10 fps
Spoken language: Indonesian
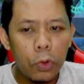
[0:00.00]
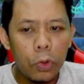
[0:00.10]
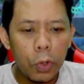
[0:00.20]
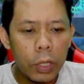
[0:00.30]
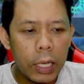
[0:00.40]

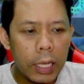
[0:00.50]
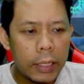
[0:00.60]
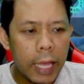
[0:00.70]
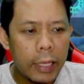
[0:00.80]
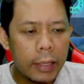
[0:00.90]
untuk
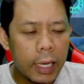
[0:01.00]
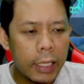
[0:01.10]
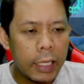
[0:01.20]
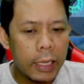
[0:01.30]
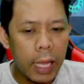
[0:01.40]
uh,
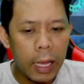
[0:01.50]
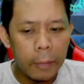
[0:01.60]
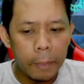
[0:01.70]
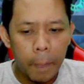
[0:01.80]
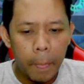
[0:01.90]
title kita
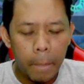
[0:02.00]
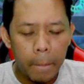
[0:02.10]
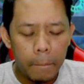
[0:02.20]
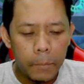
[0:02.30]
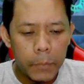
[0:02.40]

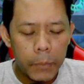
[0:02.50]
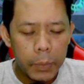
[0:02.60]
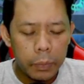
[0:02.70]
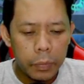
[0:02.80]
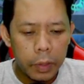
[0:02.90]

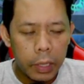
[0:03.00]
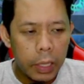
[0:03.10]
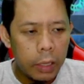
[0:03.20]
oke